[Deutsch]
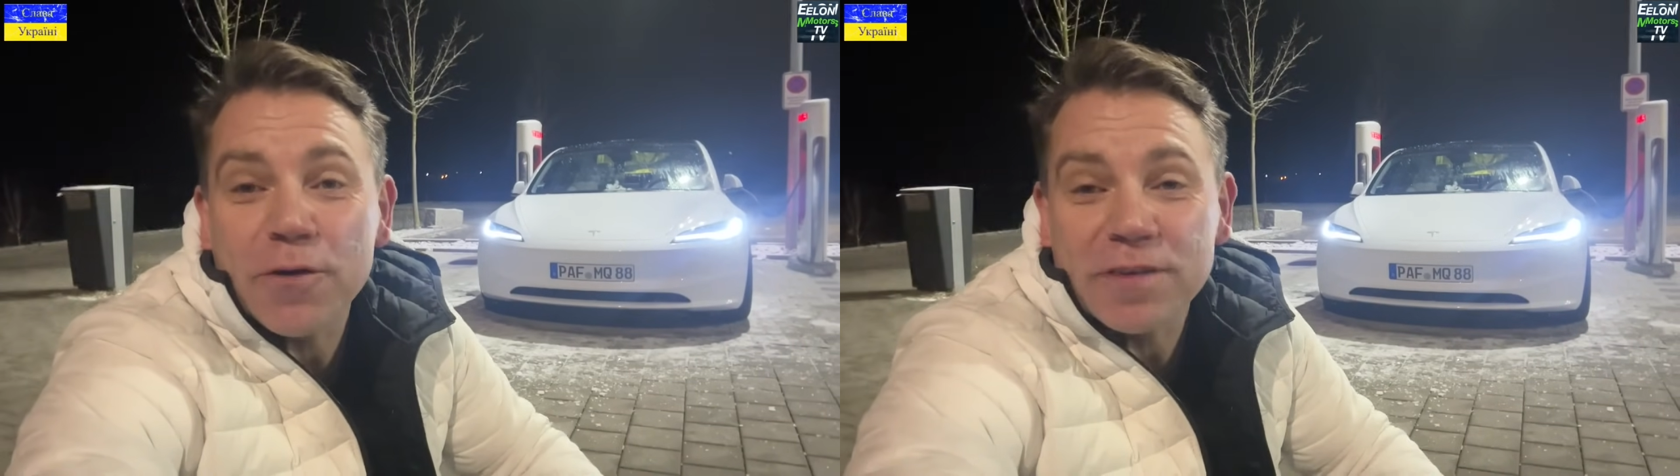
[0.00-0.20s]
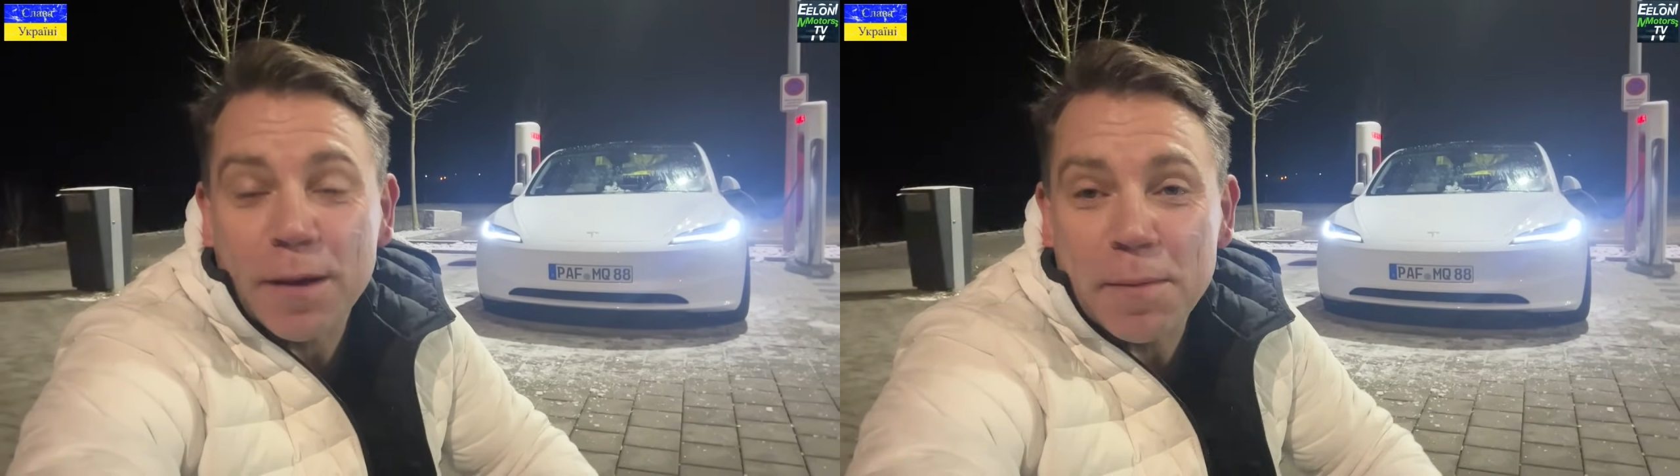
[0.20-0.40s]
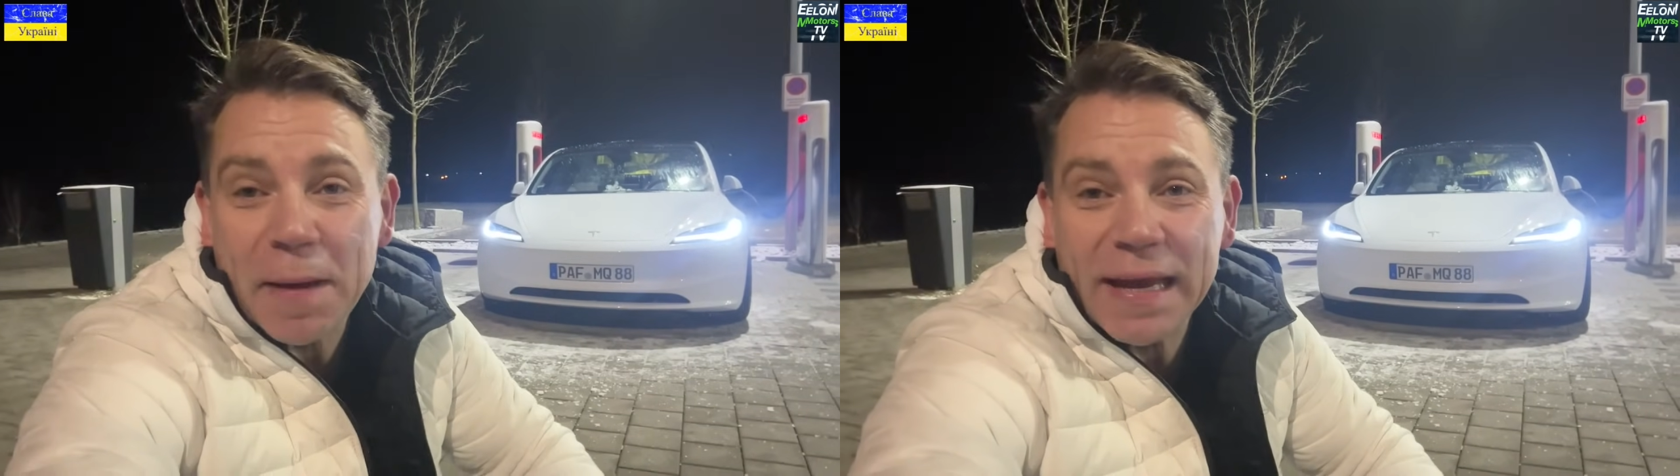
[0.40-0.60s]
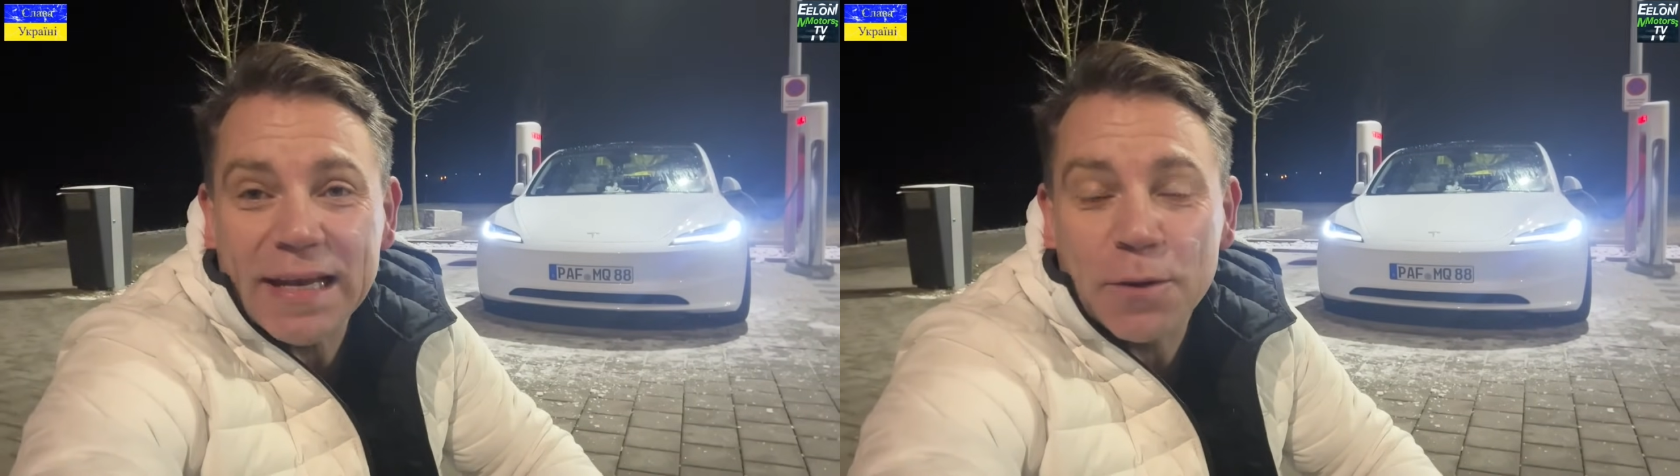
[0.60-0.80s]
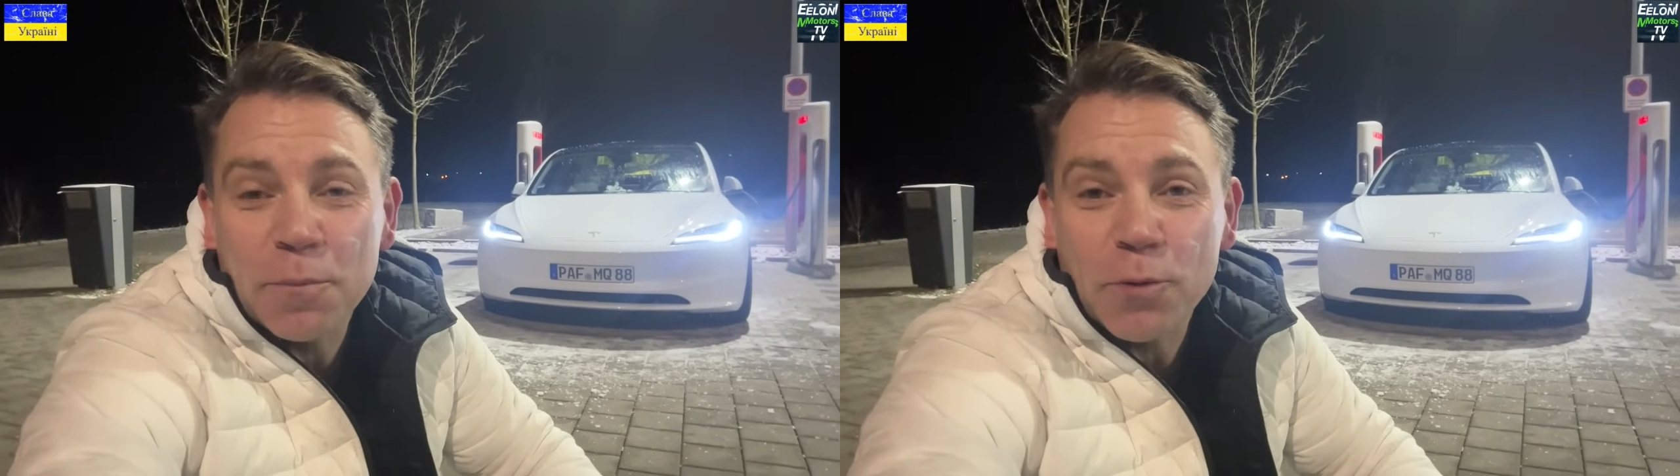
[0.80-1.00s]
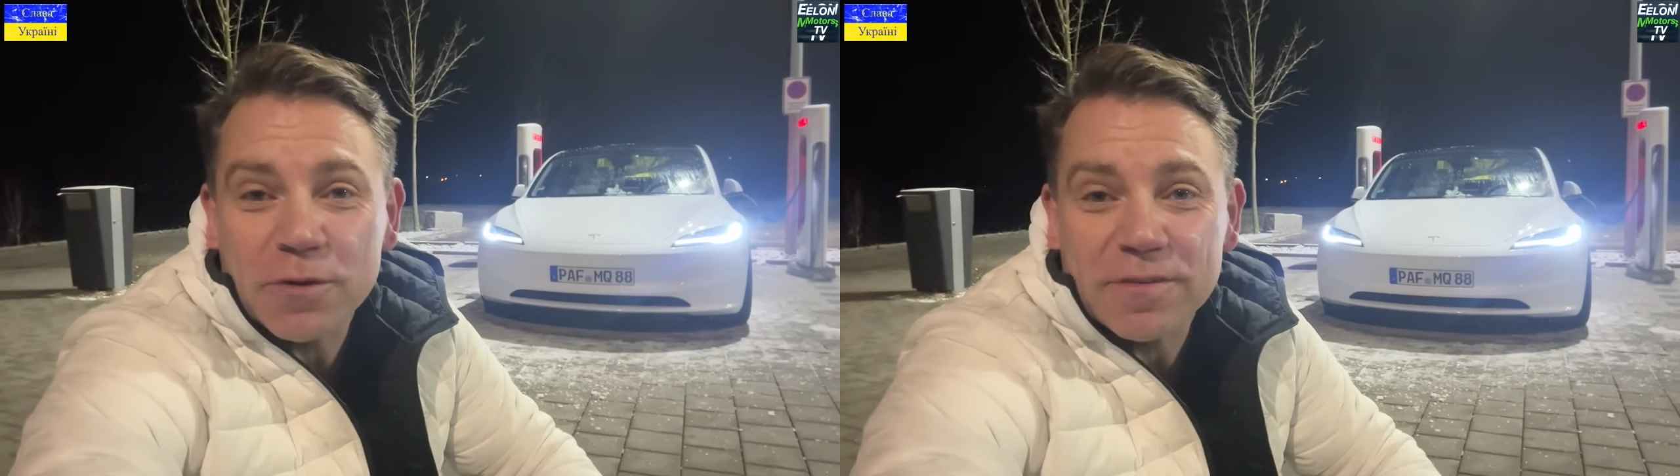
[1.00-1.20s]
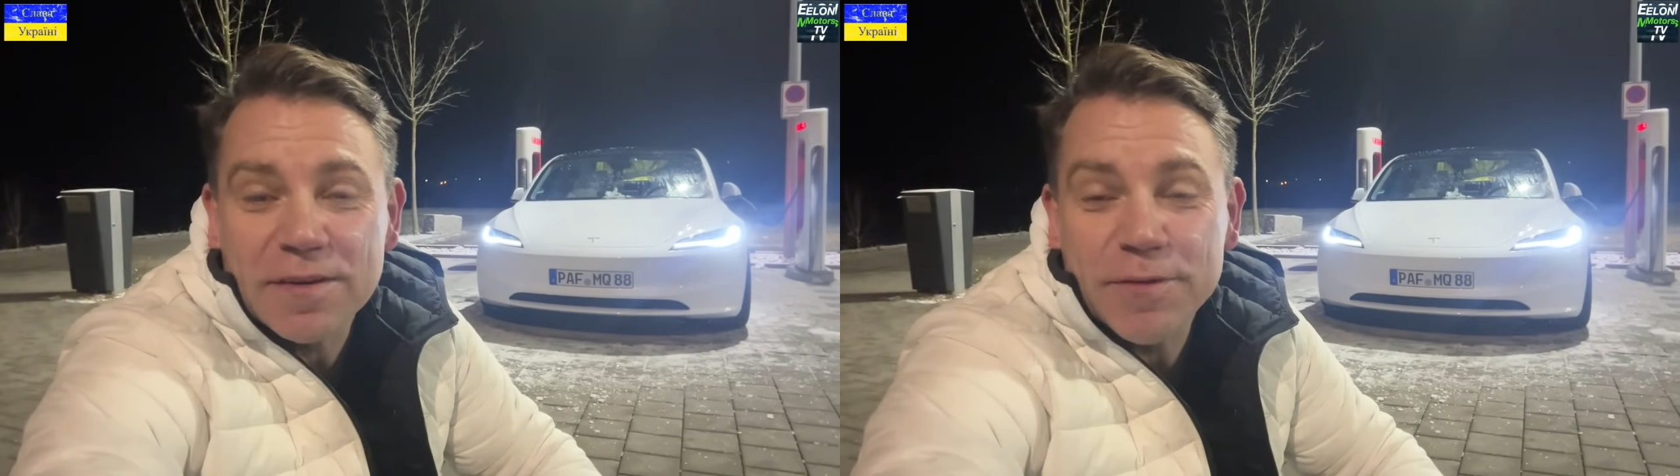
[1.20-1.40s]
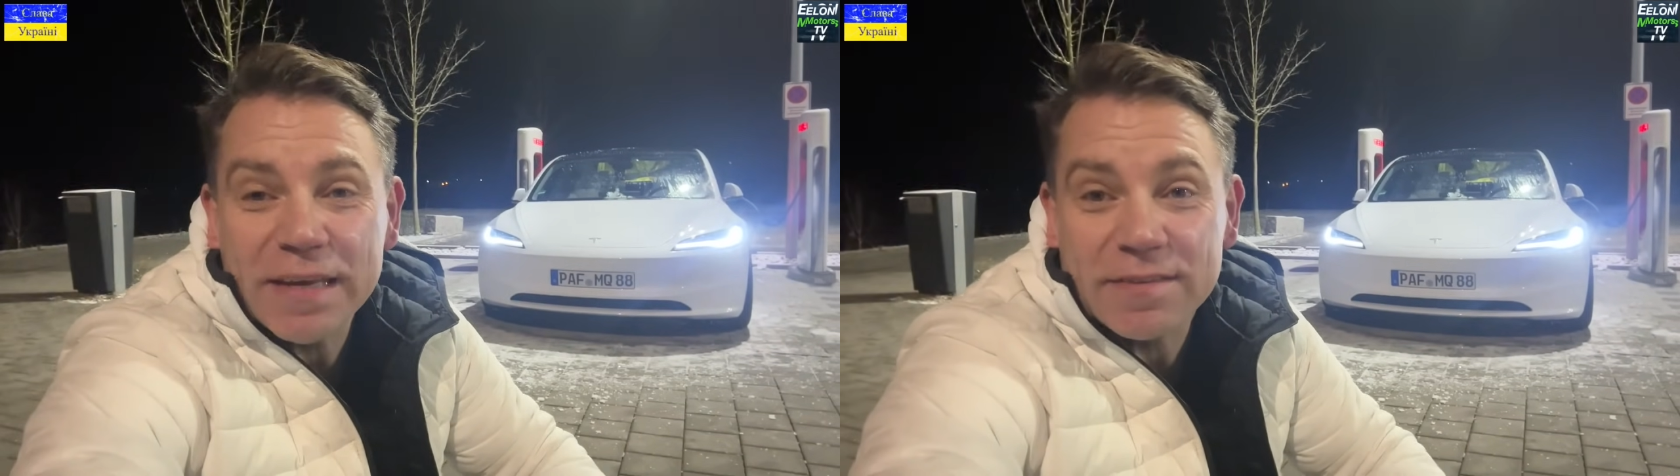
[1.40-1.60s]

Ausgabe bei Elon Motors TV.